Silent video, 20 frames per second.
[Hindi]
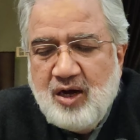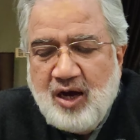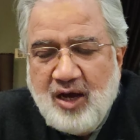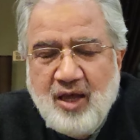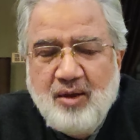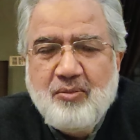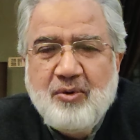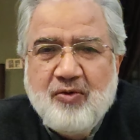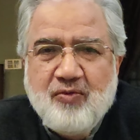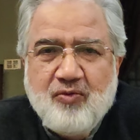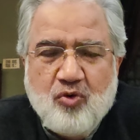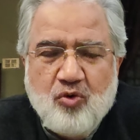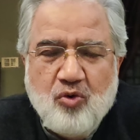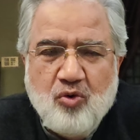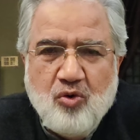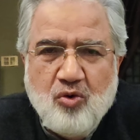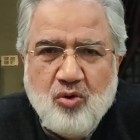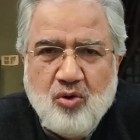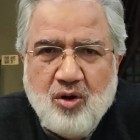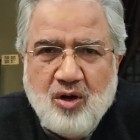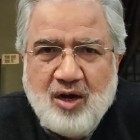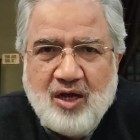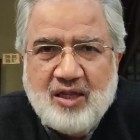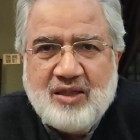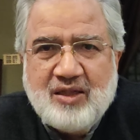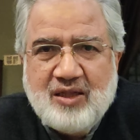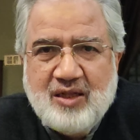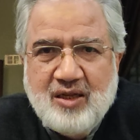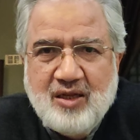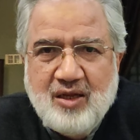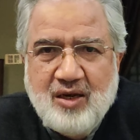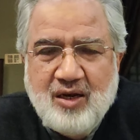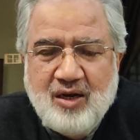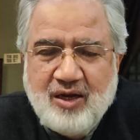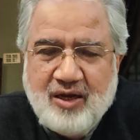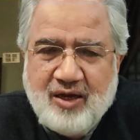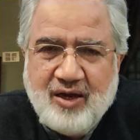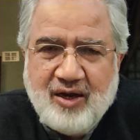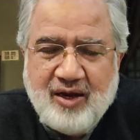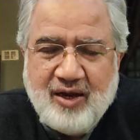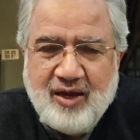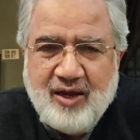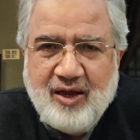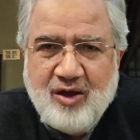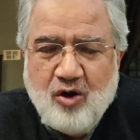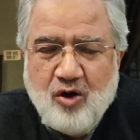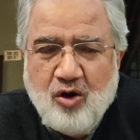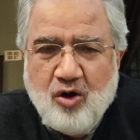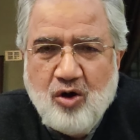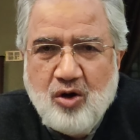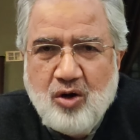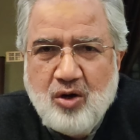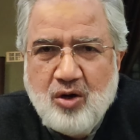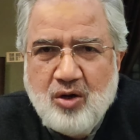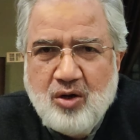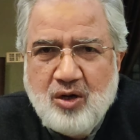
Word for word: आईएमएफ को ख़त लिख रहे हैं और